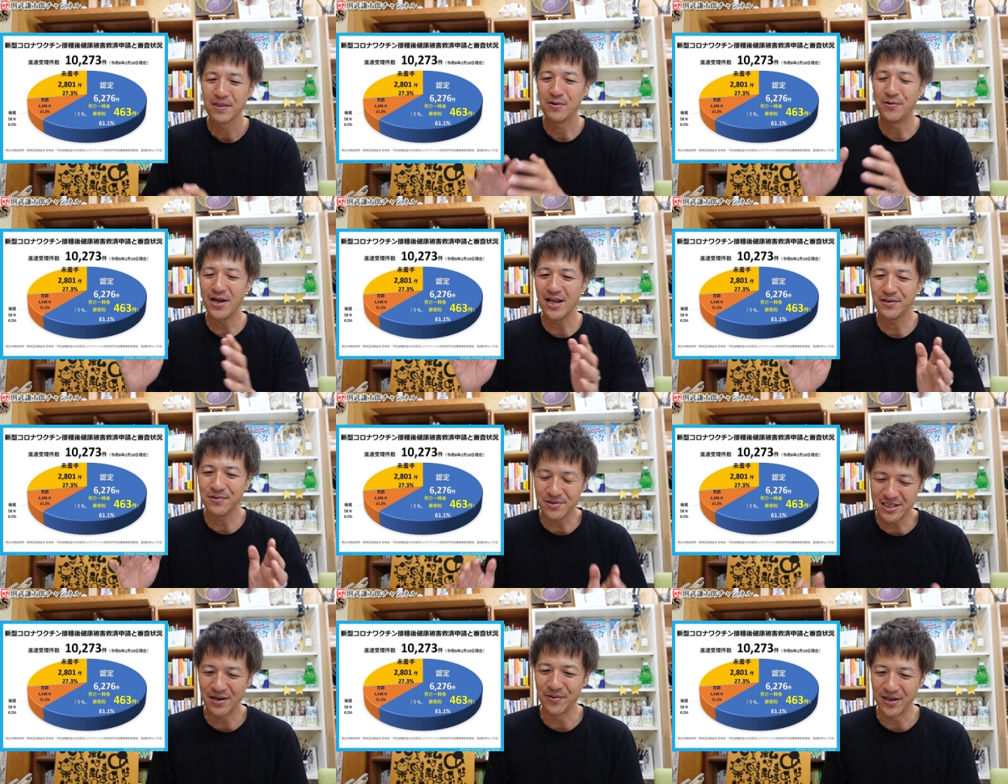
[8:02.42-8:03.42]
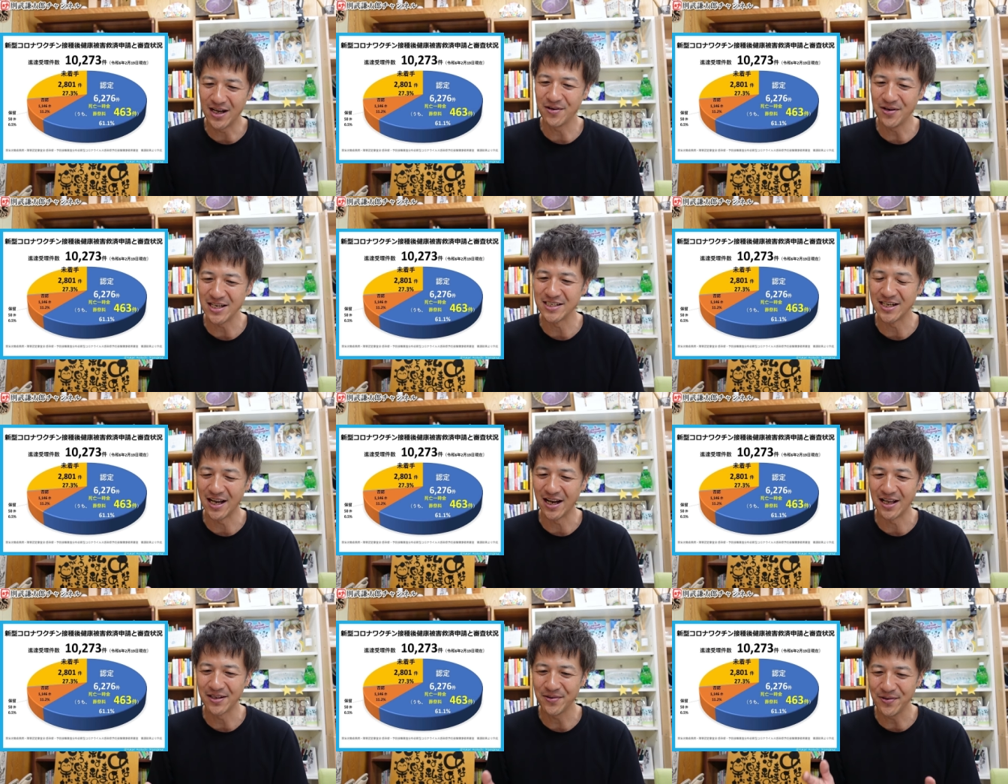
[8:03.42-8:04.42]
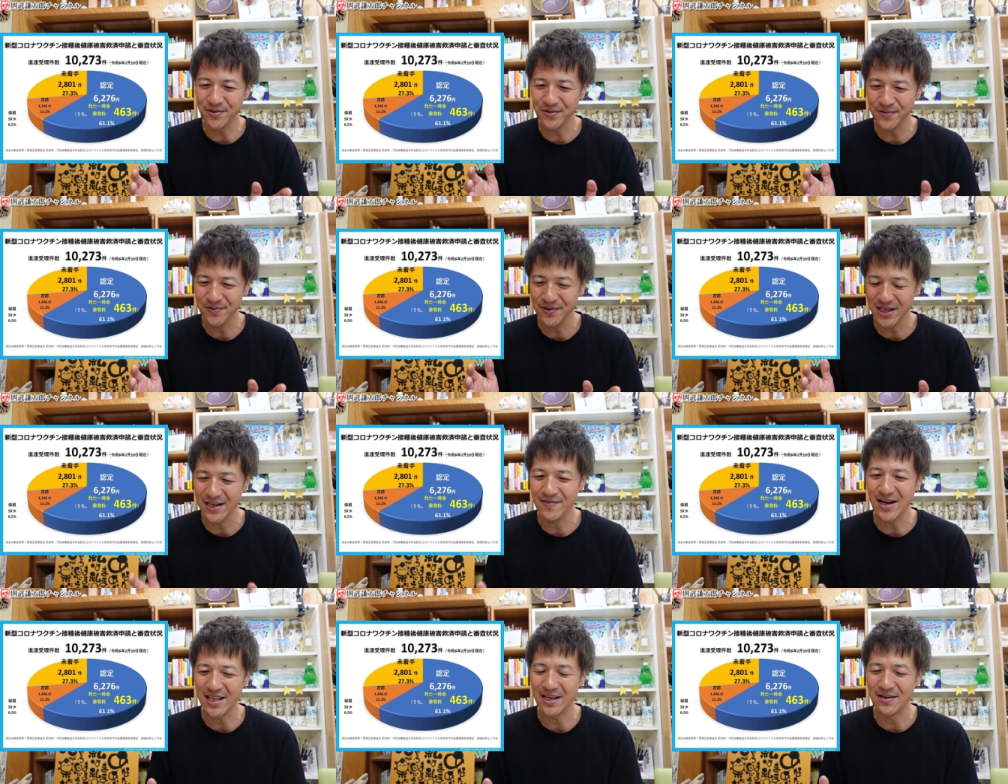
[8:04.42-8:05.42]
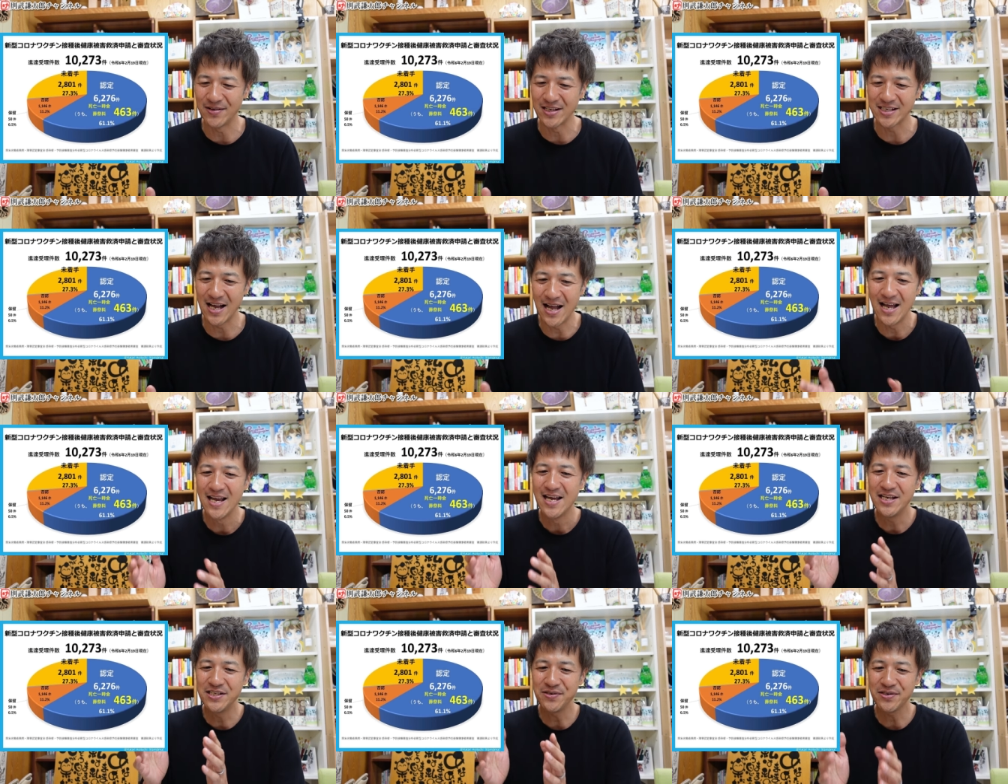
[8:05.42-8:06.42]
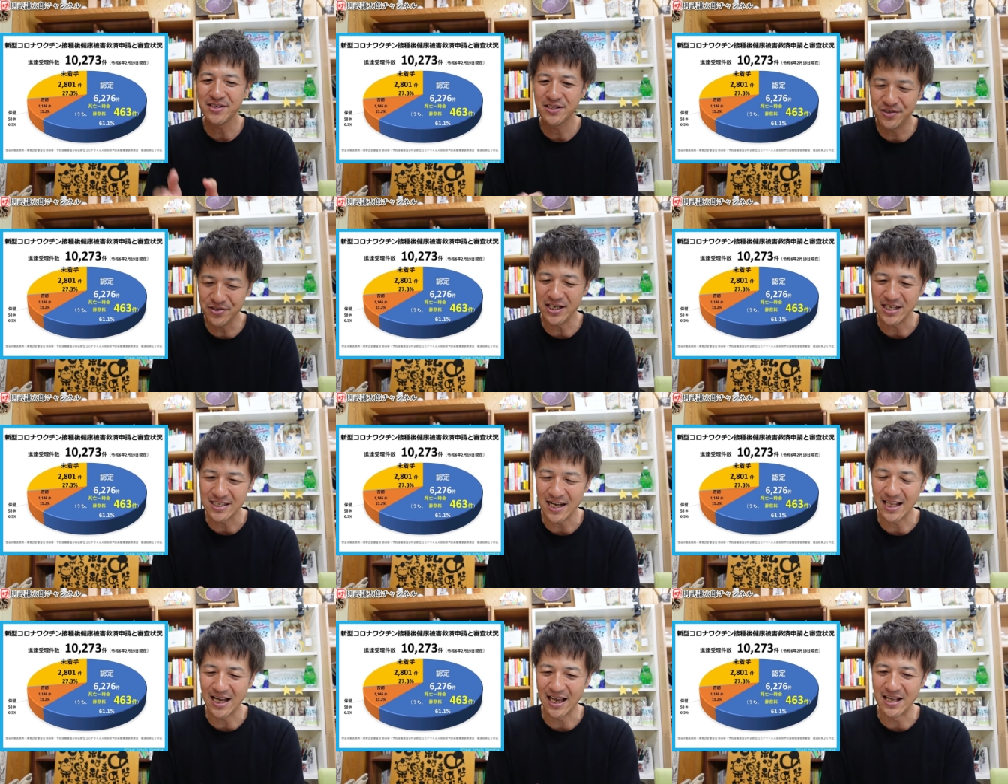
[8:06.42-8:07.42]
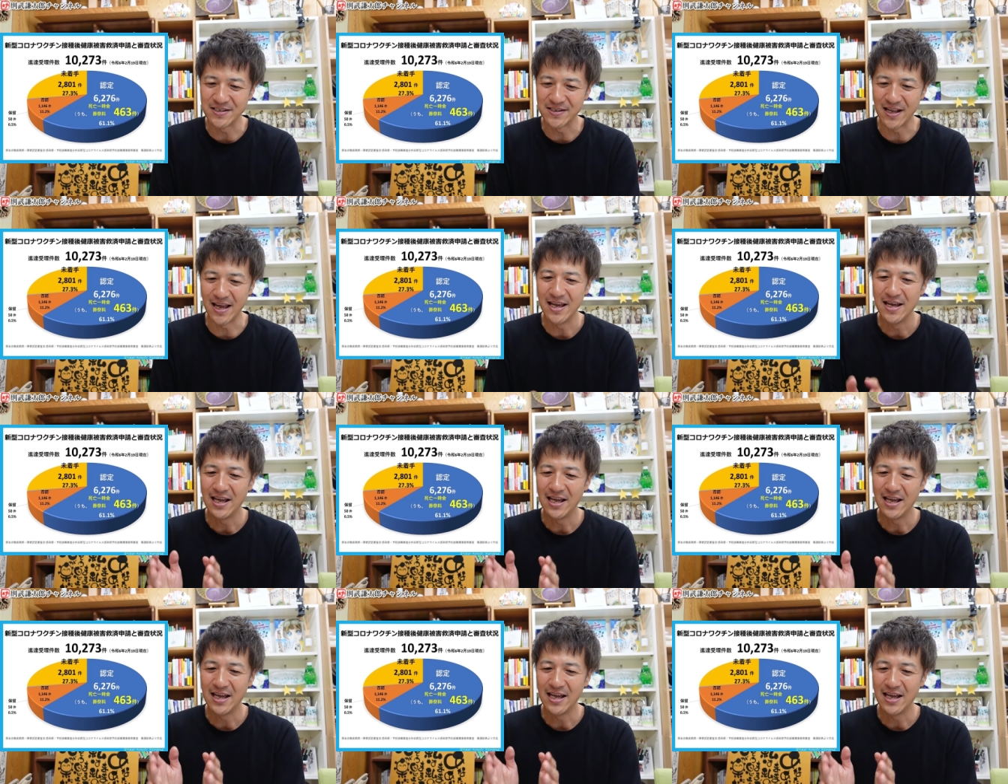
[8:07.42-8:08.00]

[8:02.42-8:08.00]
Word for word: これは氷山の一角なんじゃないかというふうに言われているんですが、一応受理された件数で、